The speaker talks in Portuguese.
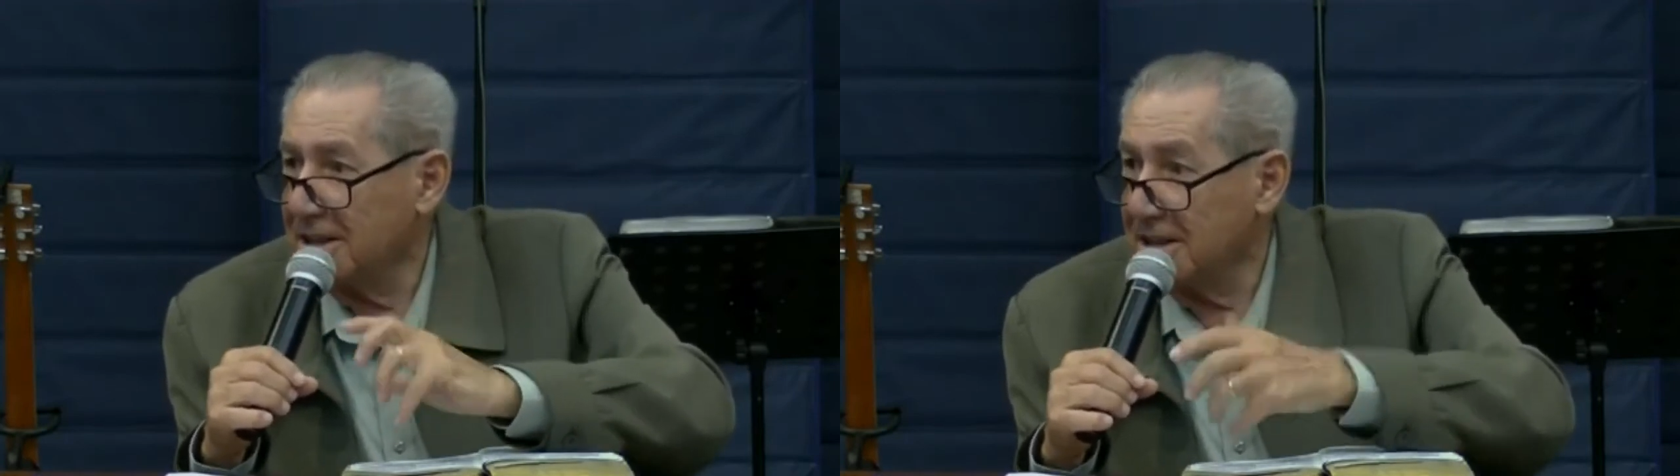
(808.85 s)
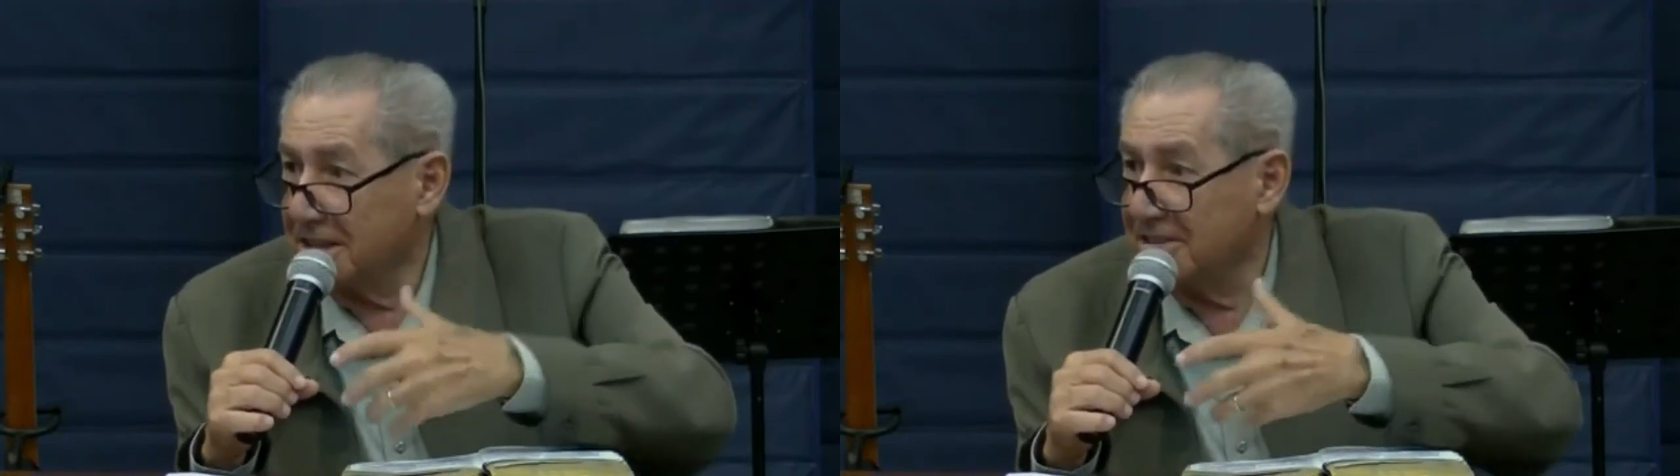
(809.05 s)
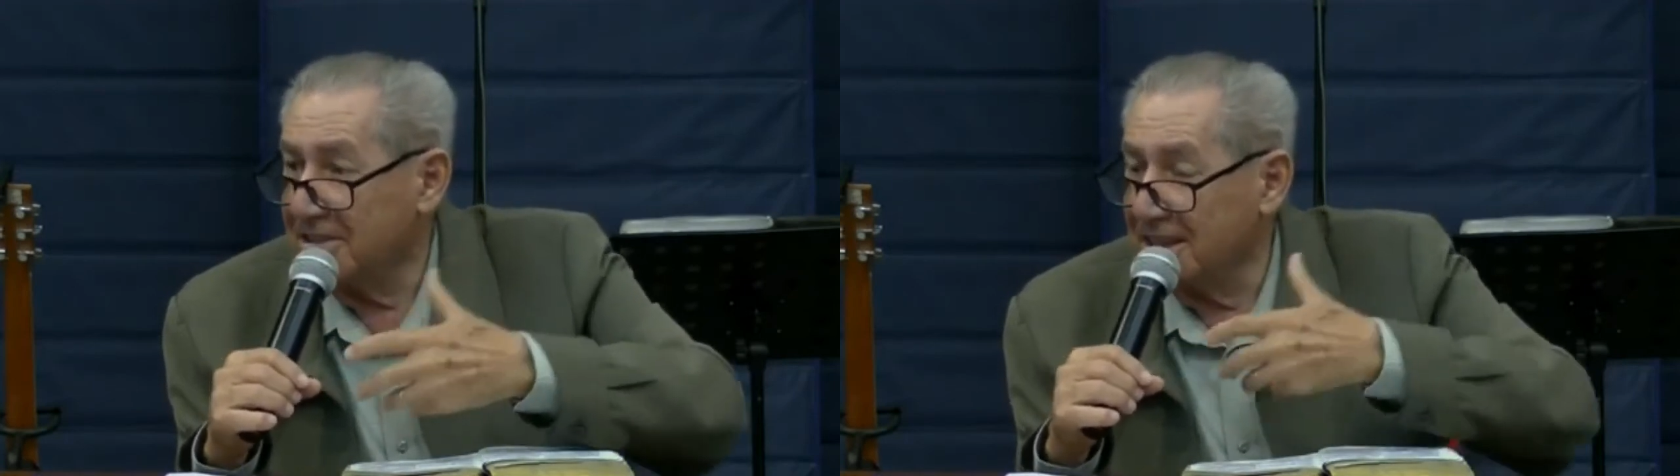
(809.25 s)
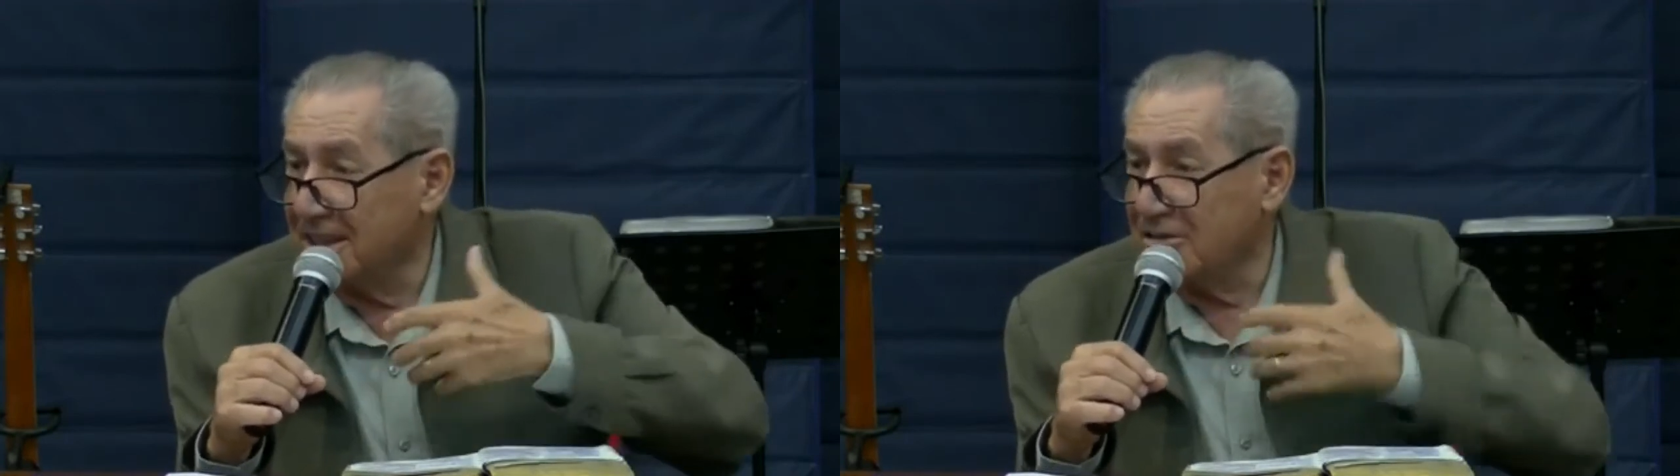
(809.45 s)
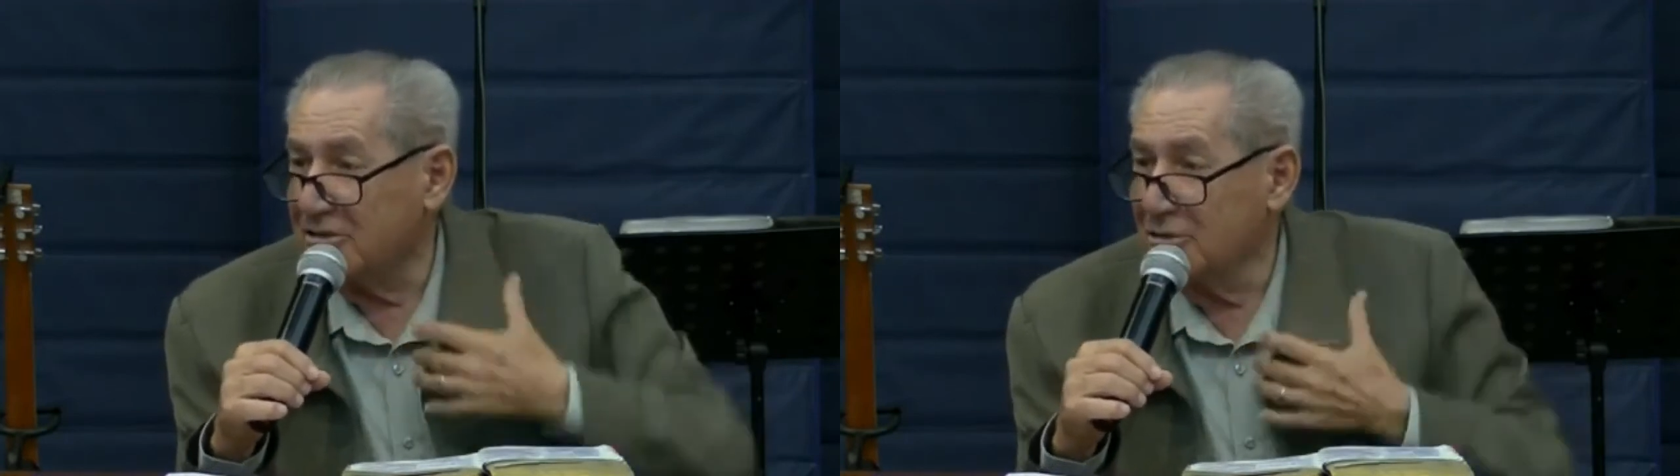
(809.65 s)
Quer dizer,
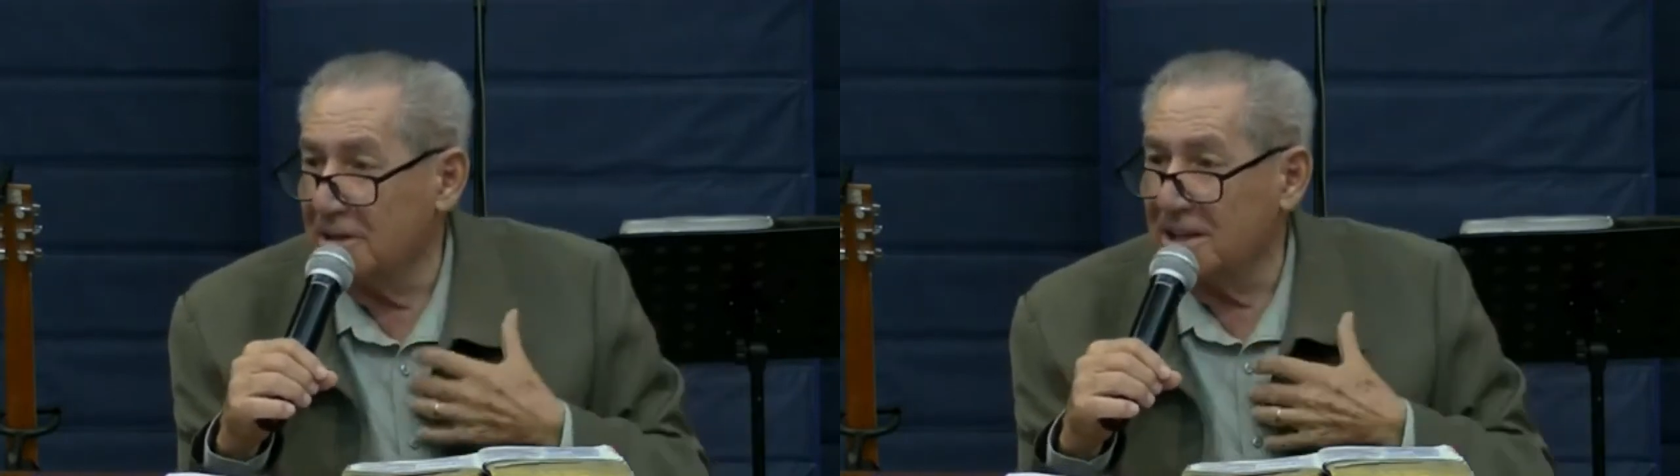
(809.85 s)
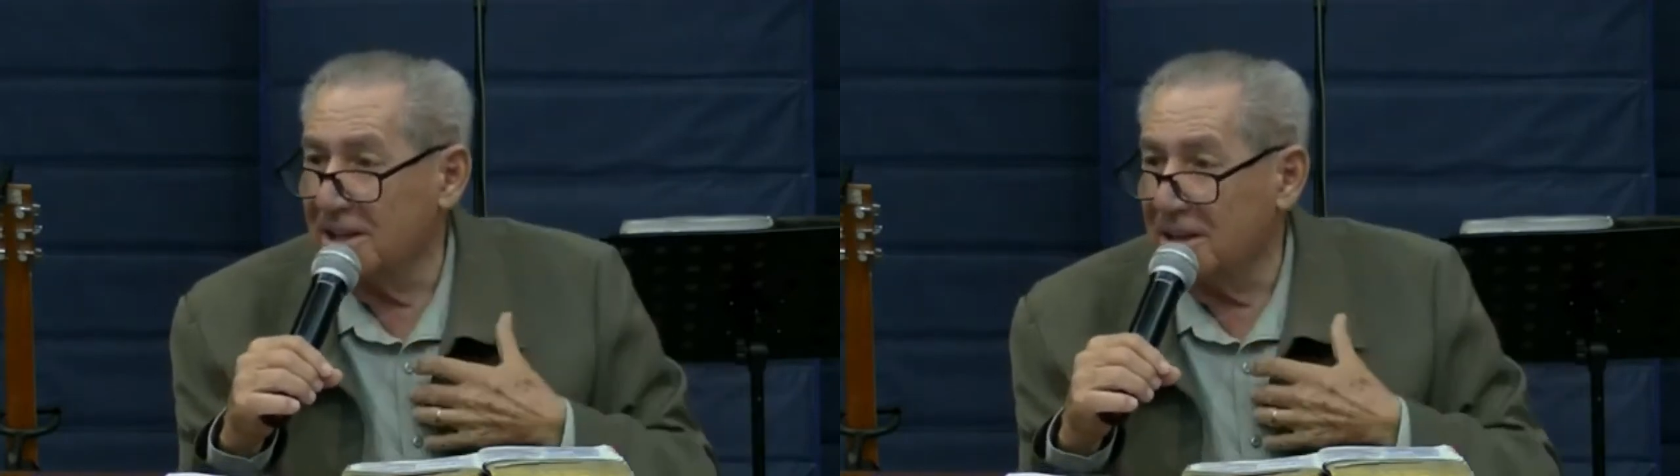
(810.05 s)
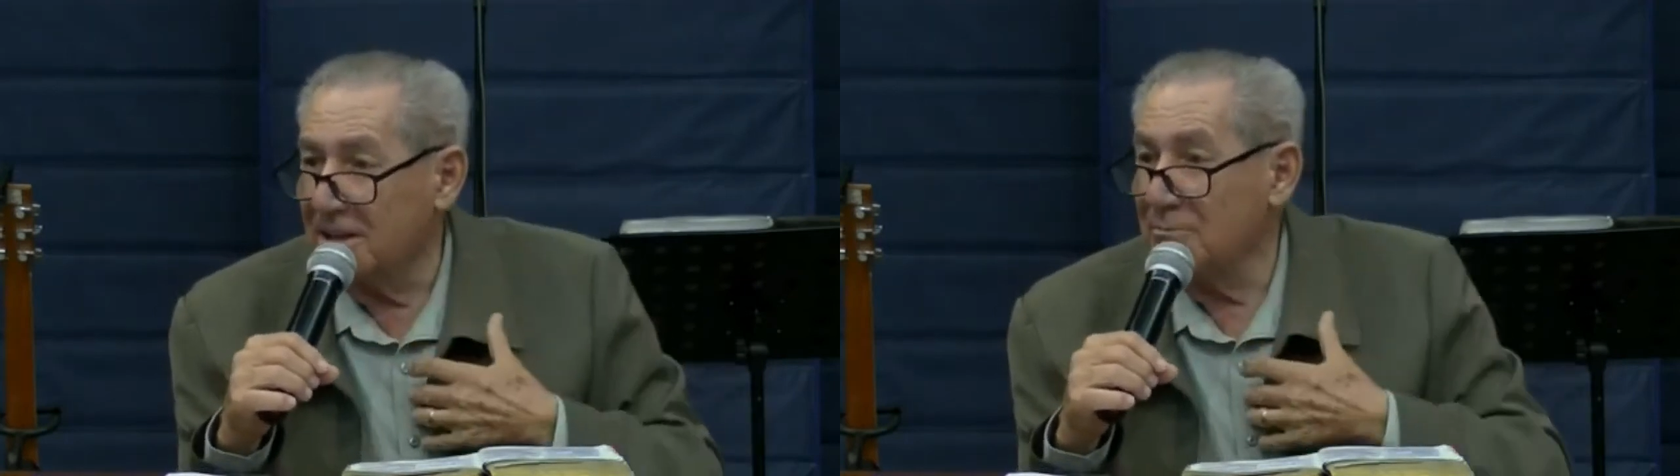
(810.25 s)
da sua